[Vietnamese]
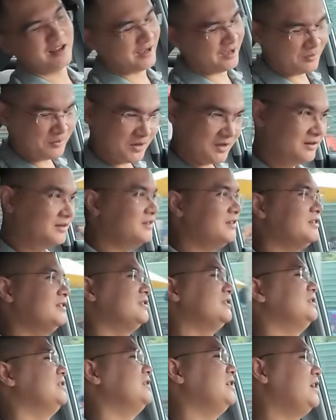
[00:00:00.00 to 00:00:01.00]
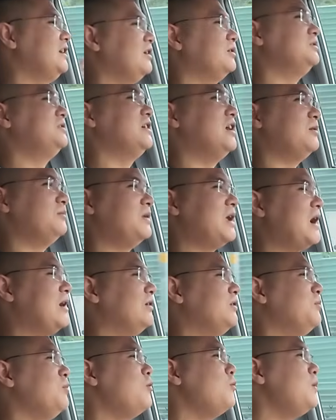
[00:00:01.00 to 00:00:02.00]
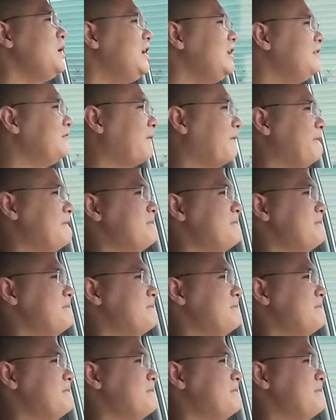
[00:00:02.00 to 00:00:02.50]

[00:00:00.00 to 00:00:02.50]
anh em ạ thế còn trường hợp nào thì mua pin